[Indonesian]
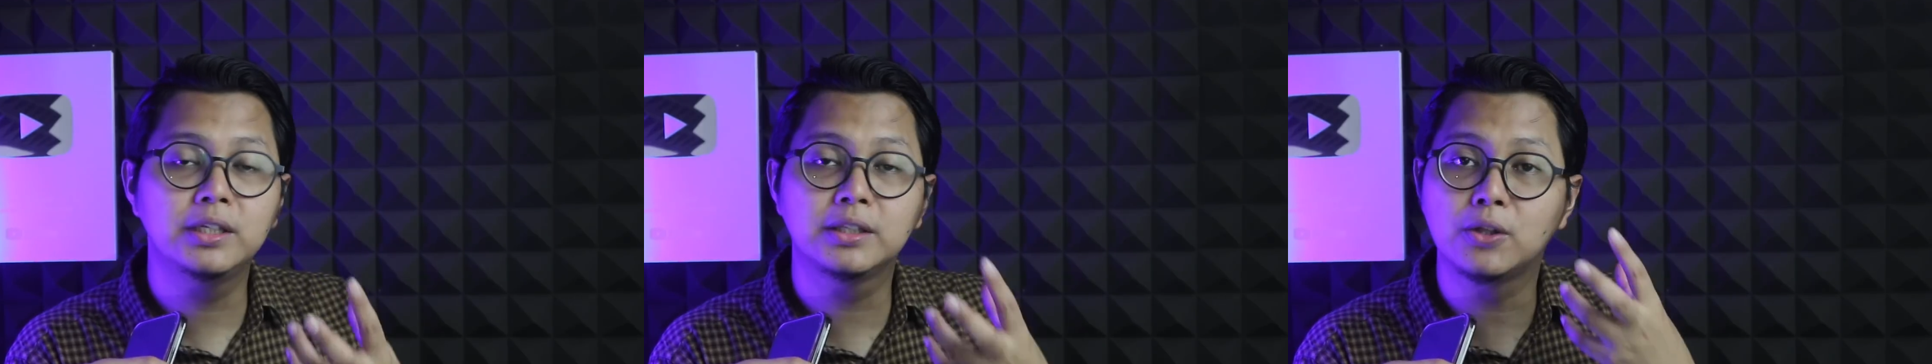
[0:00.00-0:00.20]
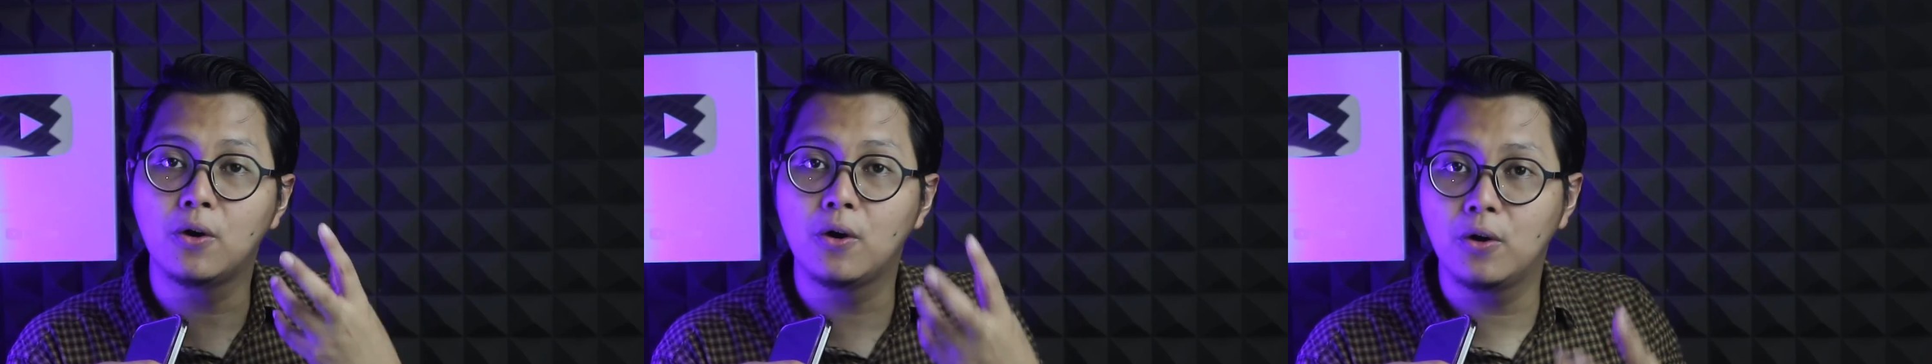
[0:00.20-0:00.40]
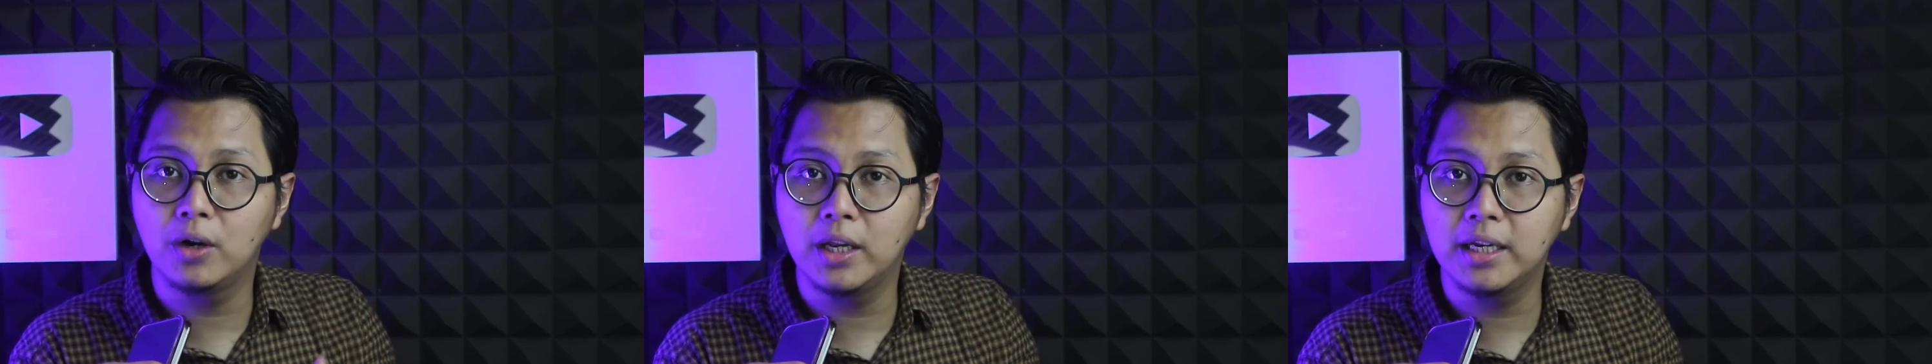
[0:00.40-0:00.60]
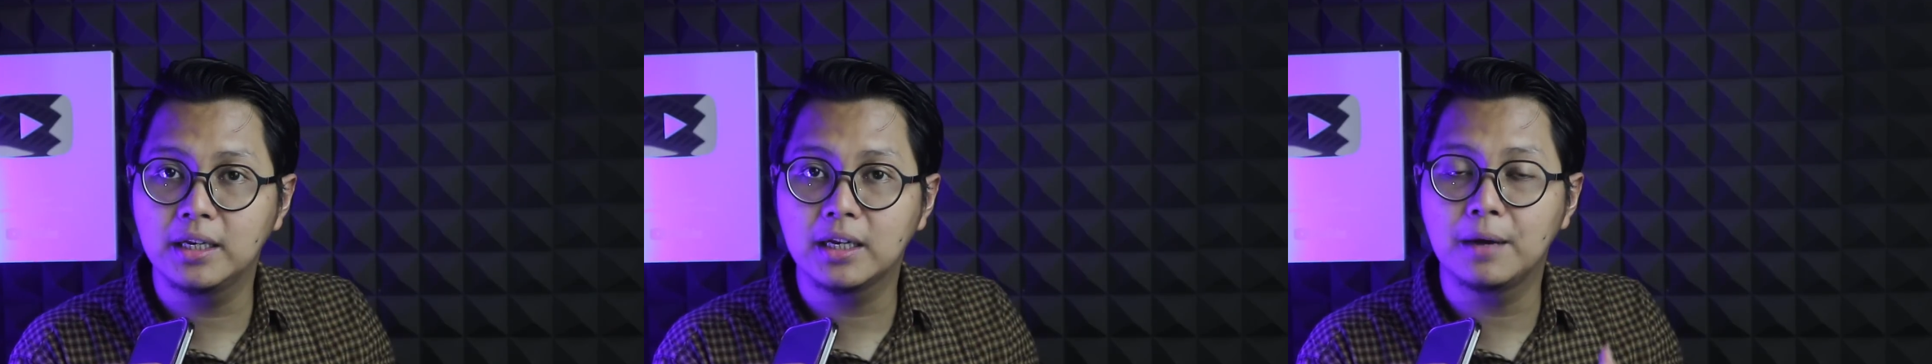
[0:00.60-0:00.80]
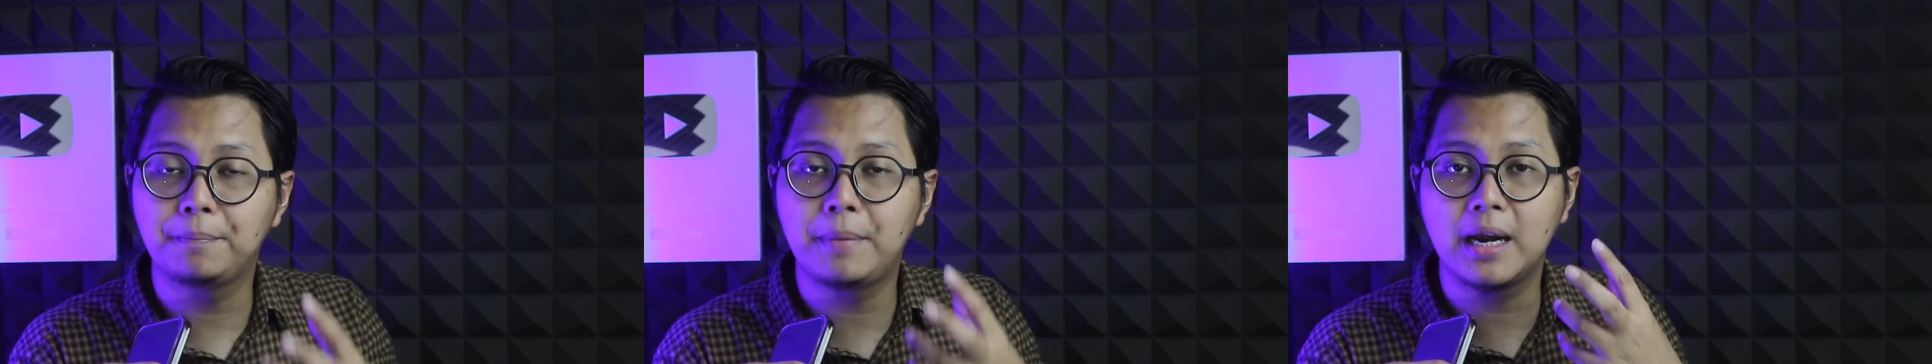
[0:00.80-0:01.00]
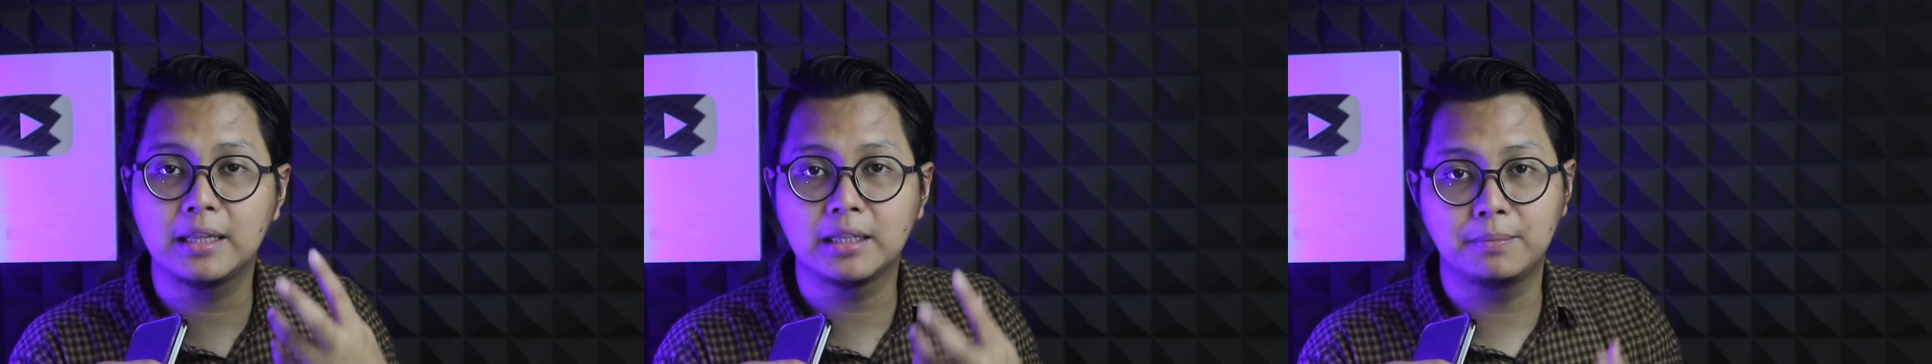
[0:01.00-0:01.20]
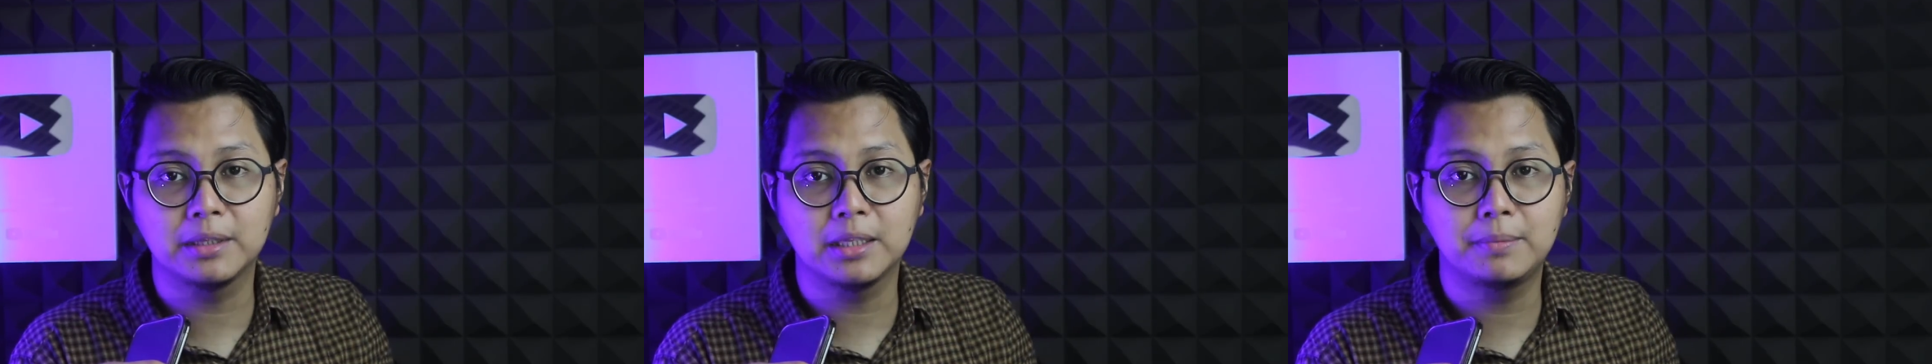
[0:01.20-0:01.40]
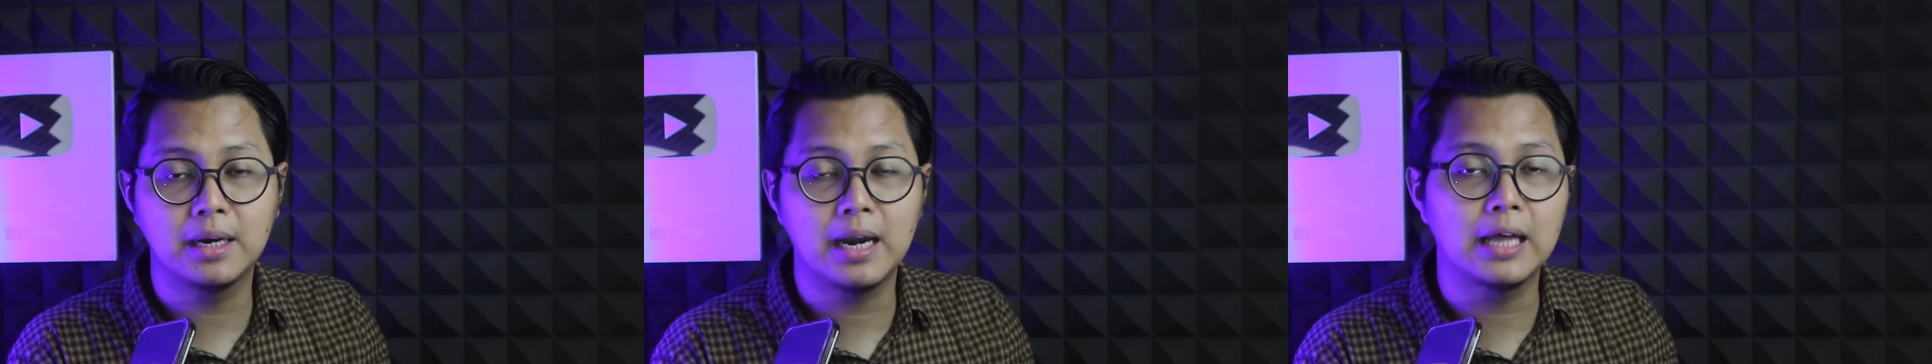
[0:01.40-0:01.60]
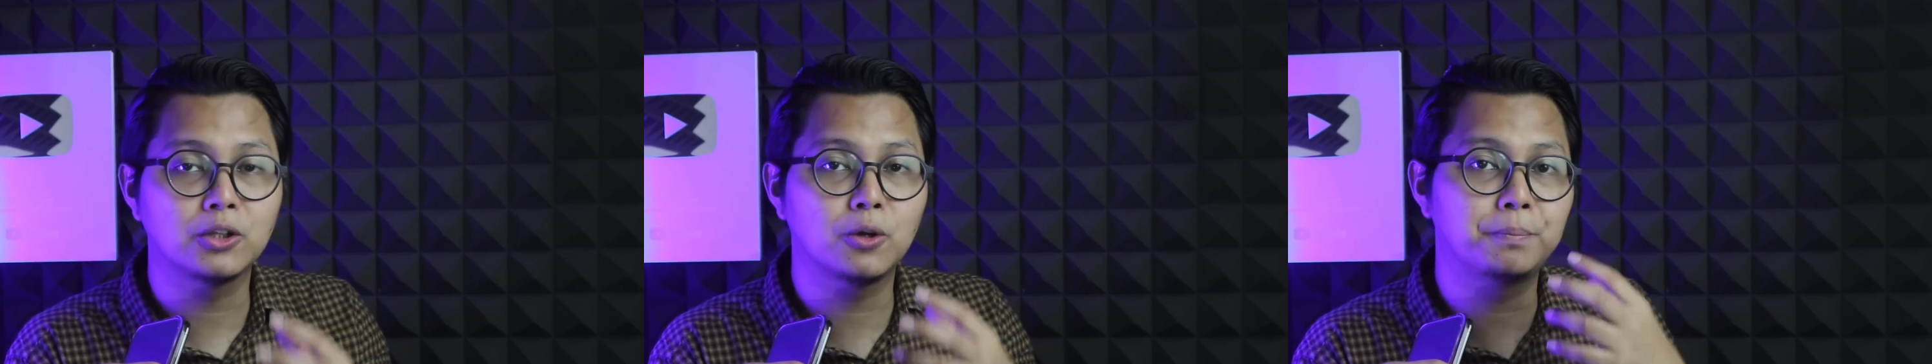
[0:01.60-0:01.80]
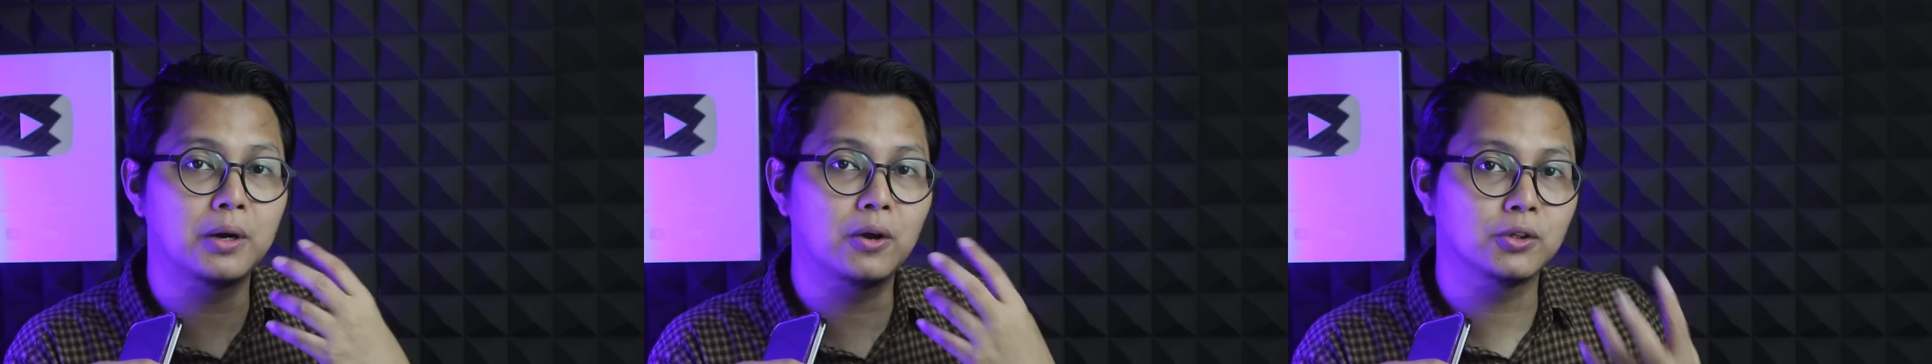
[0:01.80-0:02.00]
ditongolin kepada teman-teman
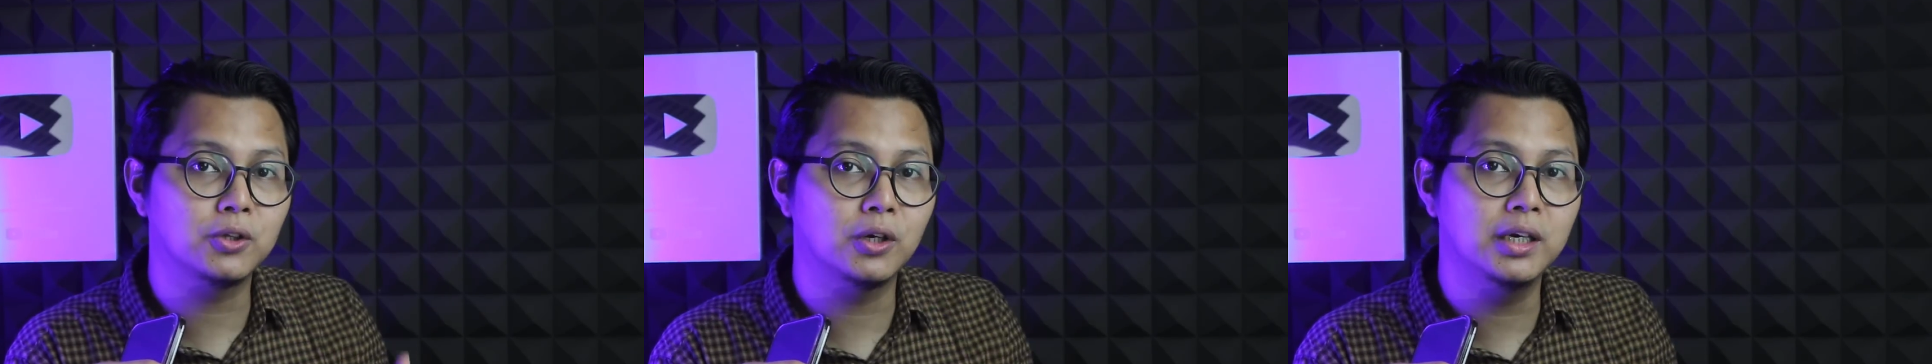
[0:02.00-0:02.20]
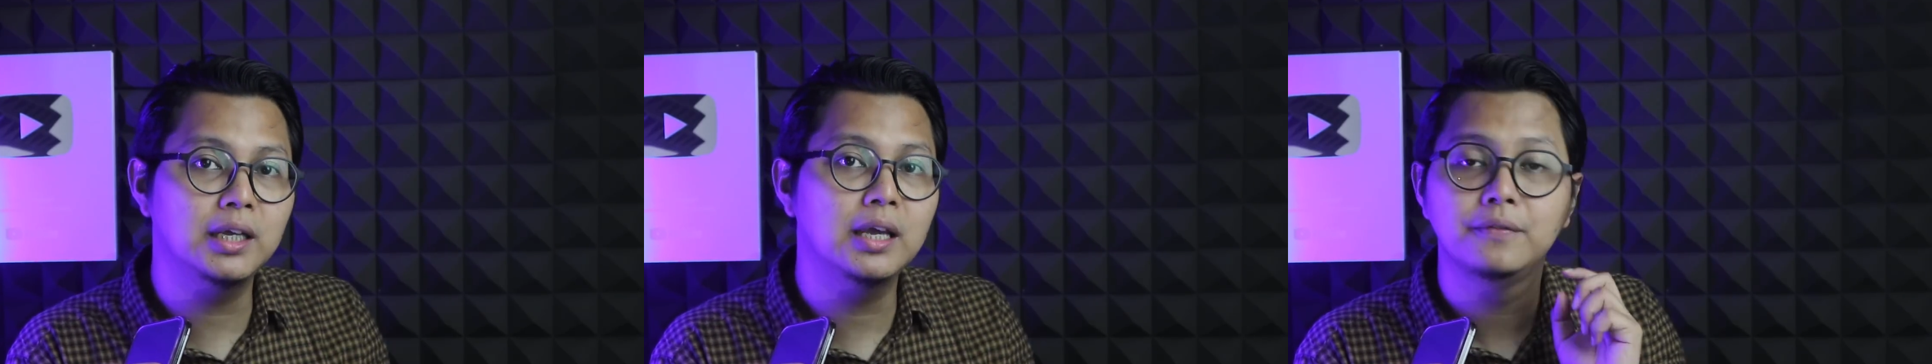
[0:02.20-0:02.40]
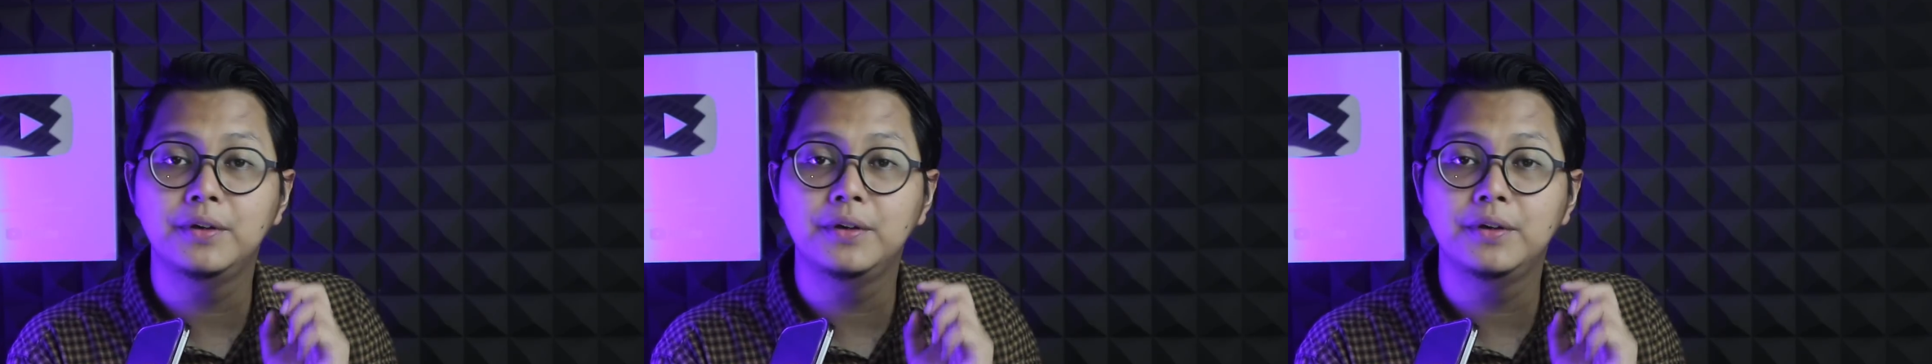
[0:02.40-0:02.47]
atau penonton ini